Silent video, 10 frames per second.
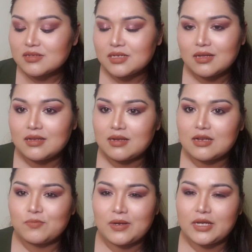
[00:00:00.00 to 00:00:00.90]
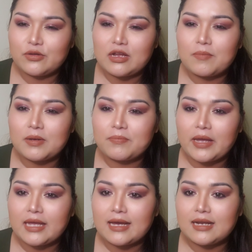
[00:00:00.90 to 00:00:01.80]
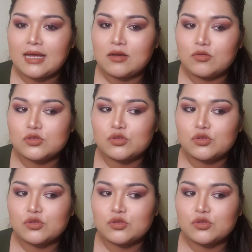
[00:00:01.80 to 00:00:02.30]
Tsaka lalo pa ngayon nakapagpahinga na ako.